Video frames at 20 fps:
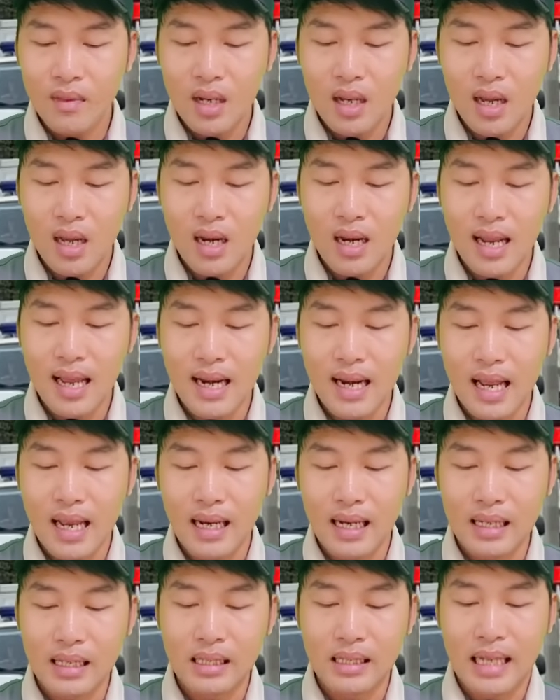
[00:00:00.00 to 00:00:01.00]
à, là
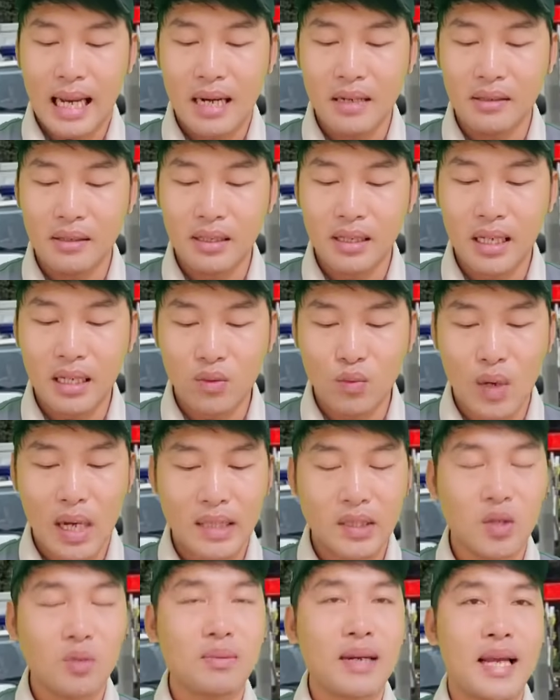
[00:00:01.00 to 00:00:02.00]
là đã được kết
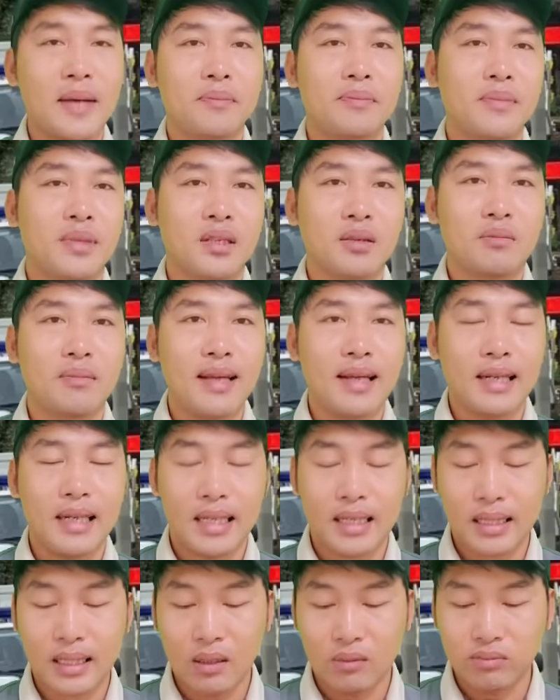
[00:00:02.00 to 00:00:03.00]
quả tốt đẹp mình không biết
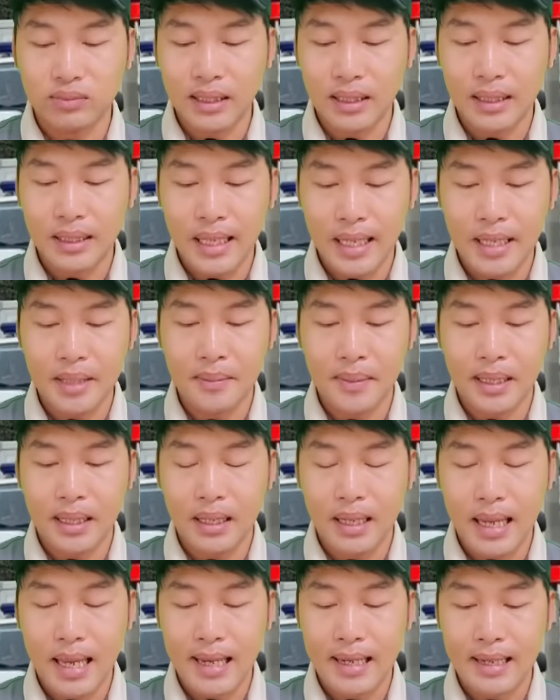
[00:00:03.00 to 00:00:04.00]
là cái thông tin gì mà
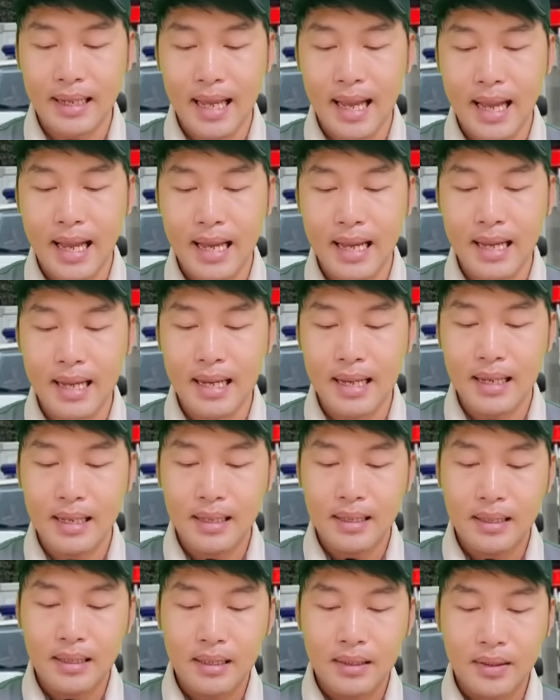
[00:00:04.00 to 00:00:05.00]
Đinh Lan đã
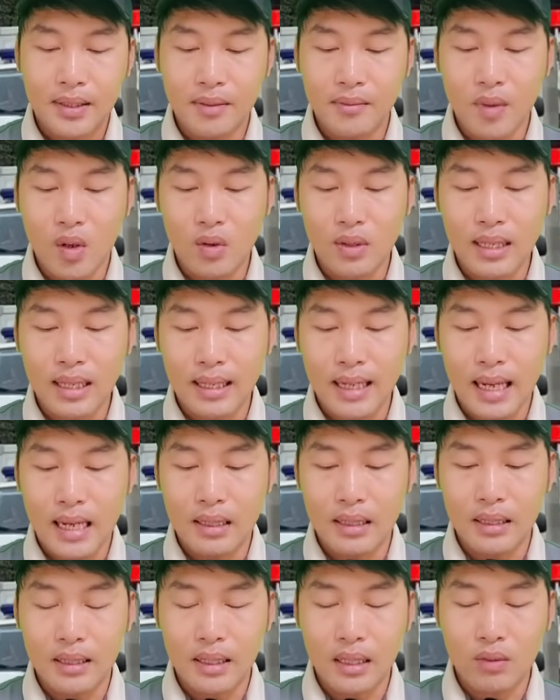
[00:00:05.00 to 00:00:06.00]
tuyên bố rằng đã
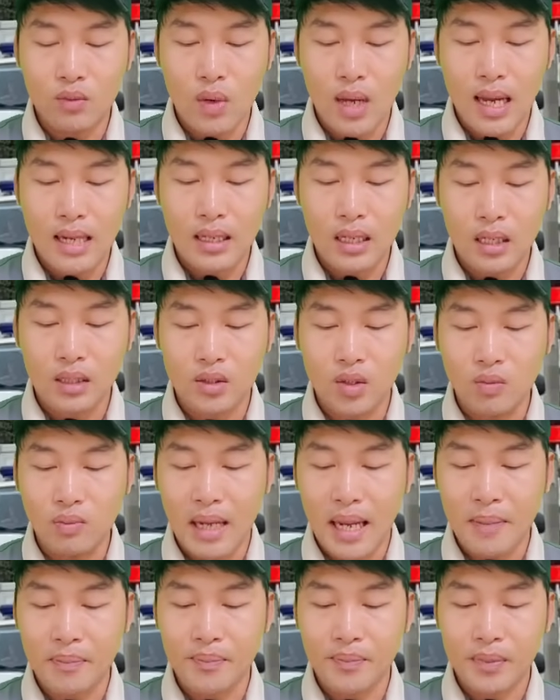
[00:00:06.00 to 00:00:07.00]
được kết quả rất là tốt
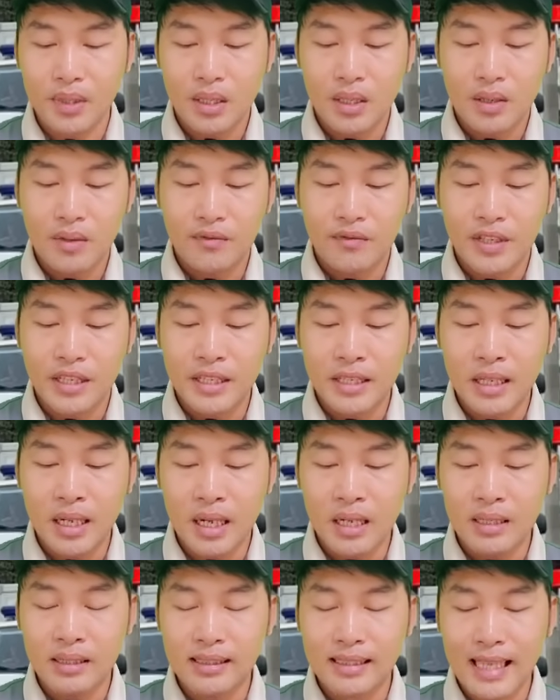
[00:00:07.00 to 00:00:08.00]
đẹp vì
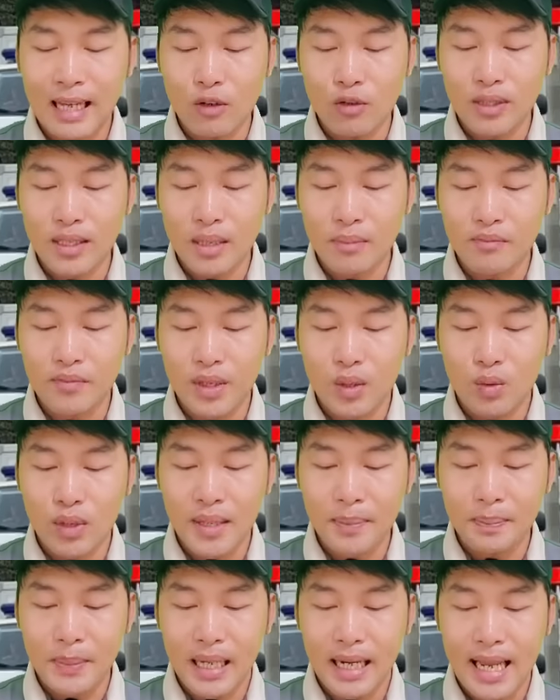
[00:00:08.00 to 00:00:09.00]
hơn 600 video
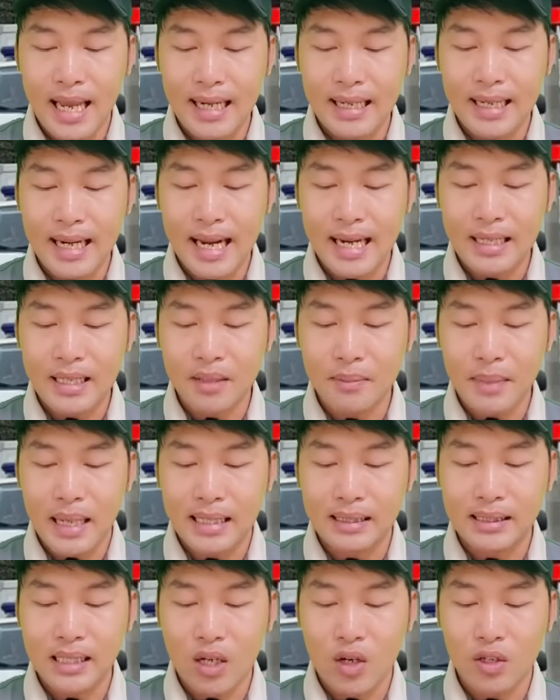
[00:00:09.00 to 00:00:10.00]
clip lan đăng trên
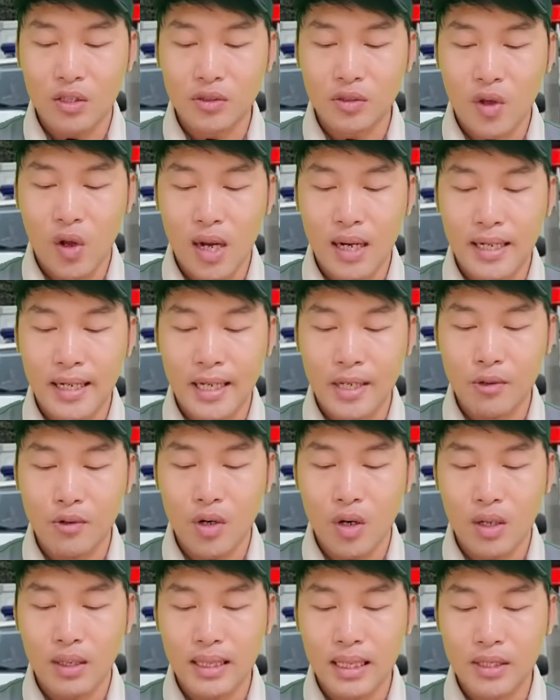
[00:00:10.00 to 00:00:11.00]
mạng xã hội toàn kêu
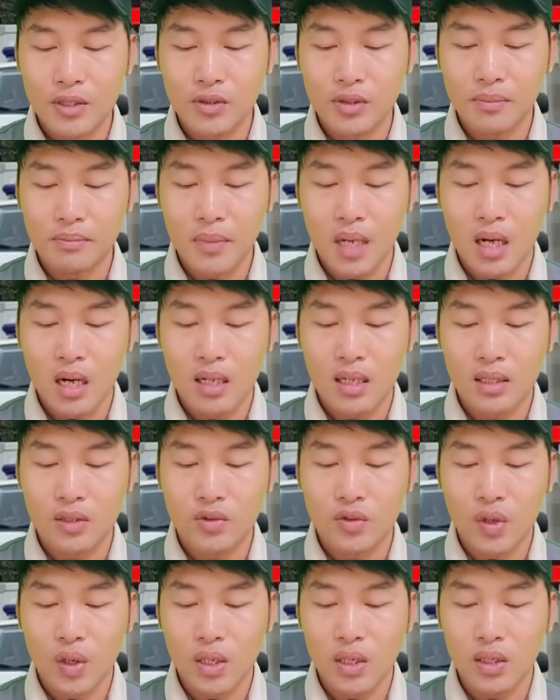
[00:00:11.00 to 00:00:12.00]
gọi các youtuber nên
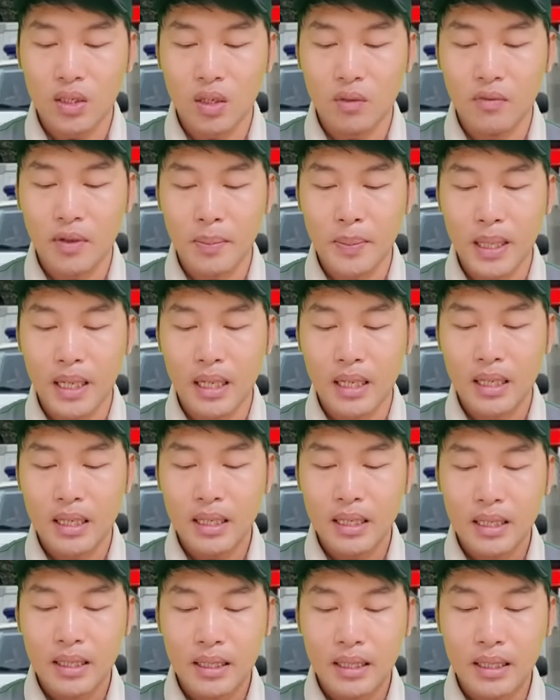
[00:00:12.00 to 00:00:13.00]
tuân thủ pháp luật
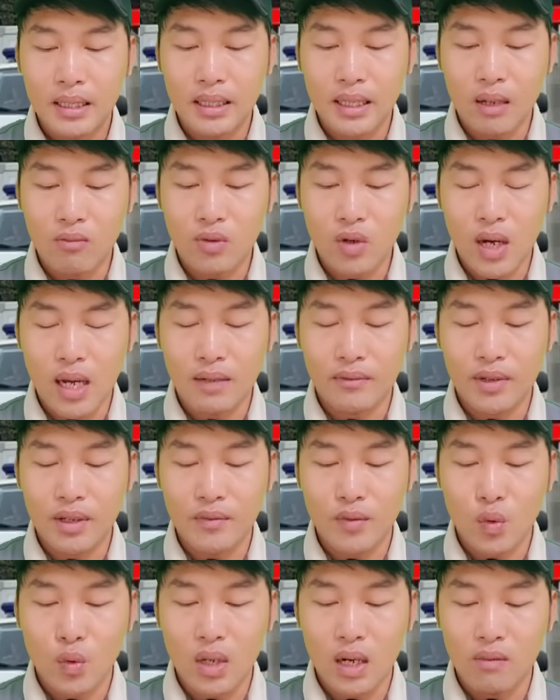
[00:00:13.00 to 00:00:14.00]
nên không có hành
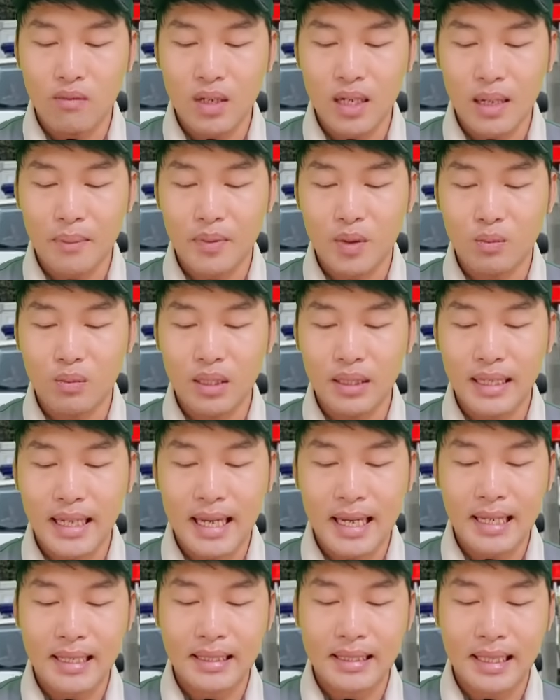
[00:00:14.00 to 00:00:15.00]
vi vu khống và lập nhục người
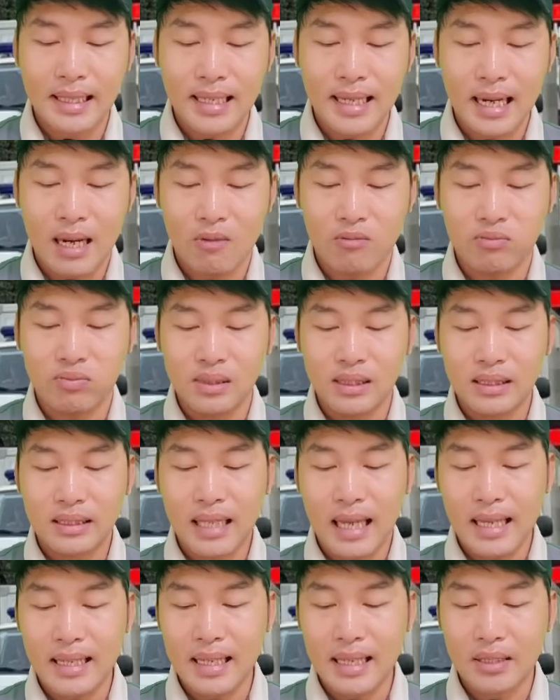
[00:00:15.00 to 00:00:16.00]
khác hay tấn công
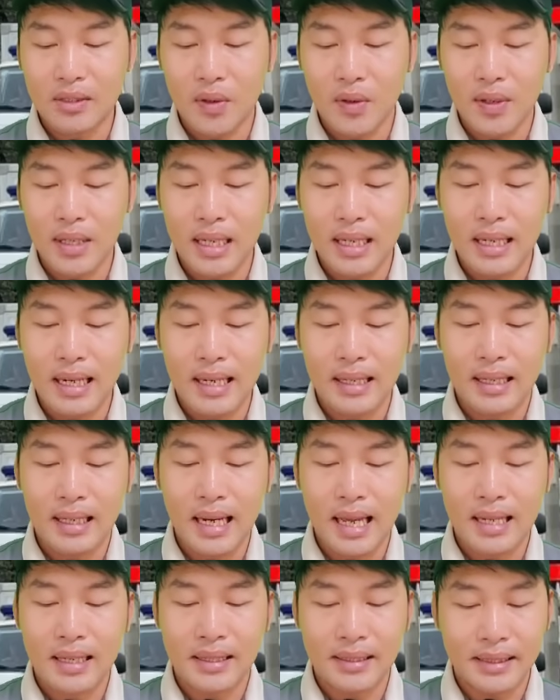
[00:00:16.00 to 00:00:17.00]
tại nhà tôi đinh Lê Thị
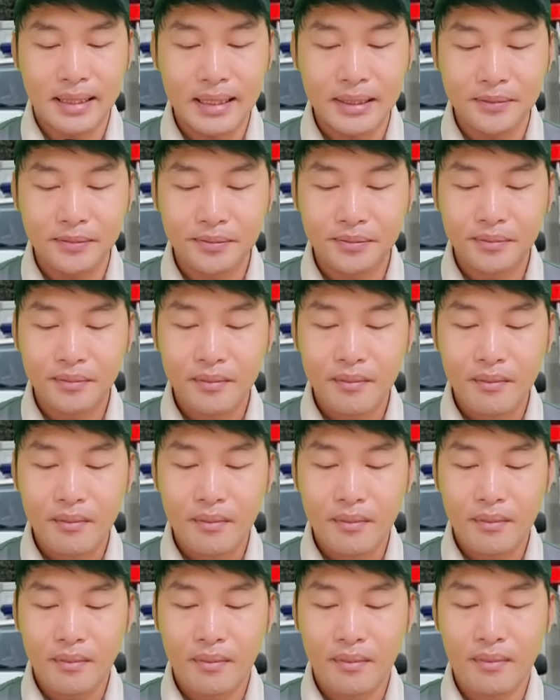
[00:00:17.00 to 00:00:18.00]
lan nữa
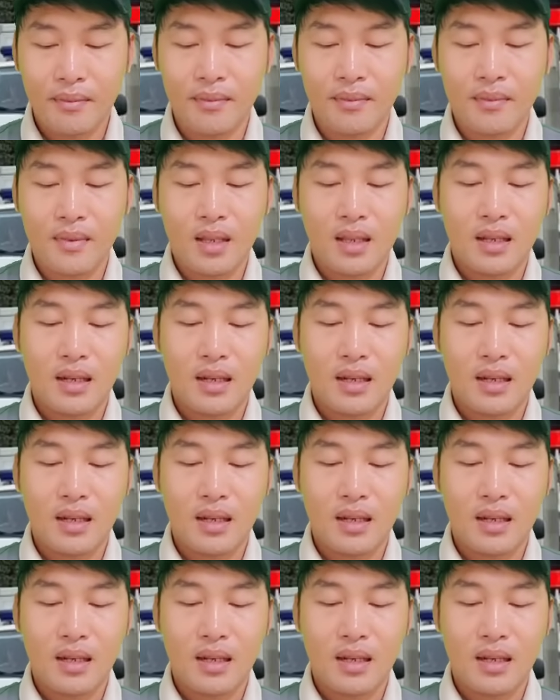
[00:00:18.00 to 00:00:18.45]
ừ.